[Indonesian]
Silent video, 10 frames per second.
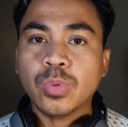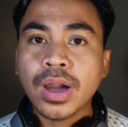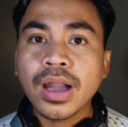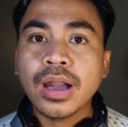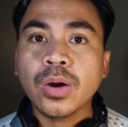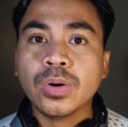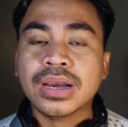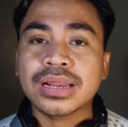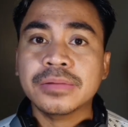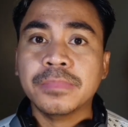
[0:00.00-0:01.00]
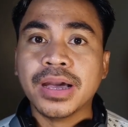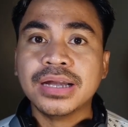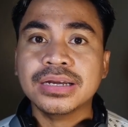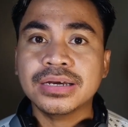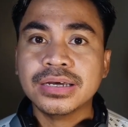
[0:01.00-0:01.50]
Wow, keren
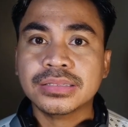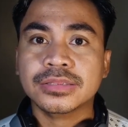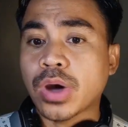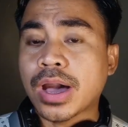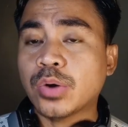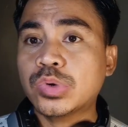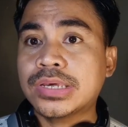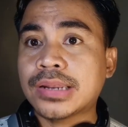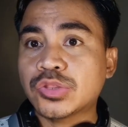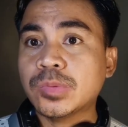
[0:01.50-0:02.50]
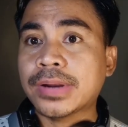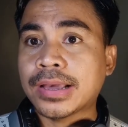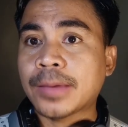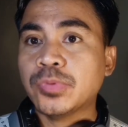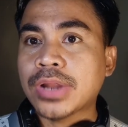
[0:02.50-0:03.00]
banget. Aku kira tuh
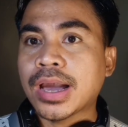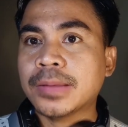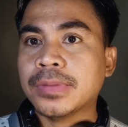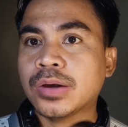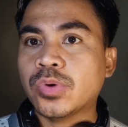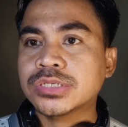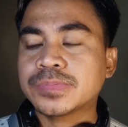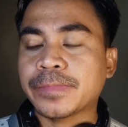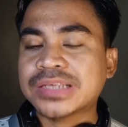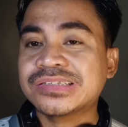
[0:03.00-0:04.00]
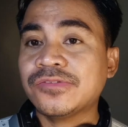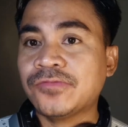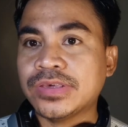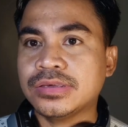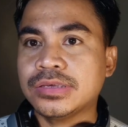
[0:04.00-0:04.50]
mereka pun akan melakukan
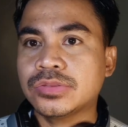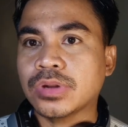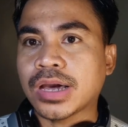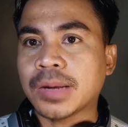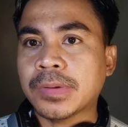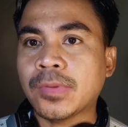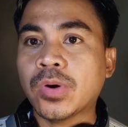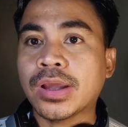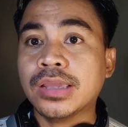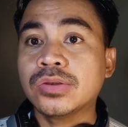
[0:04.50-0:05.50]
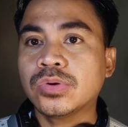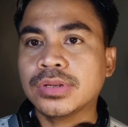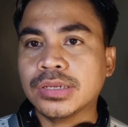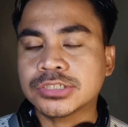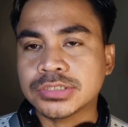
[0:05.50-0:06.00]
spesifik gitu loh, karena memang orang
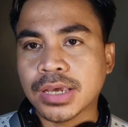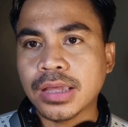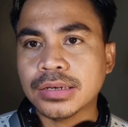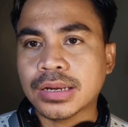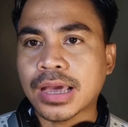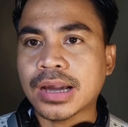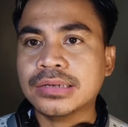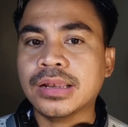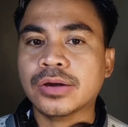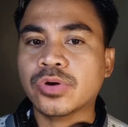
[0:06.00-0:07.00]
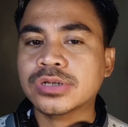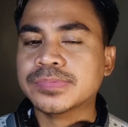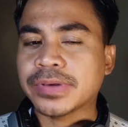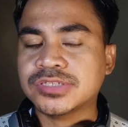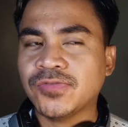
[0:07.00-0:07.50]
Indonesia dan akan dilakukan
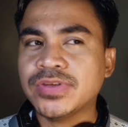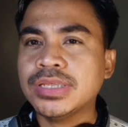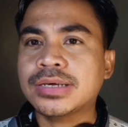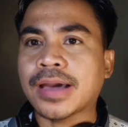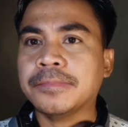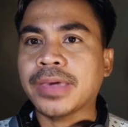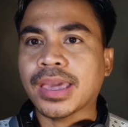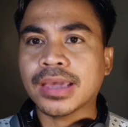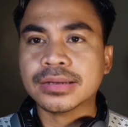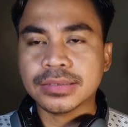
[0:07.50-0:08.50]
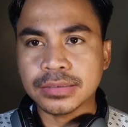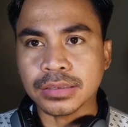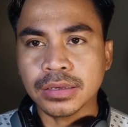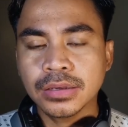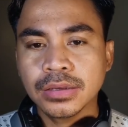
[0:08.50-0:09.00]
spesifik di
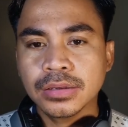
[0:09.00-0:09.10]
KBRI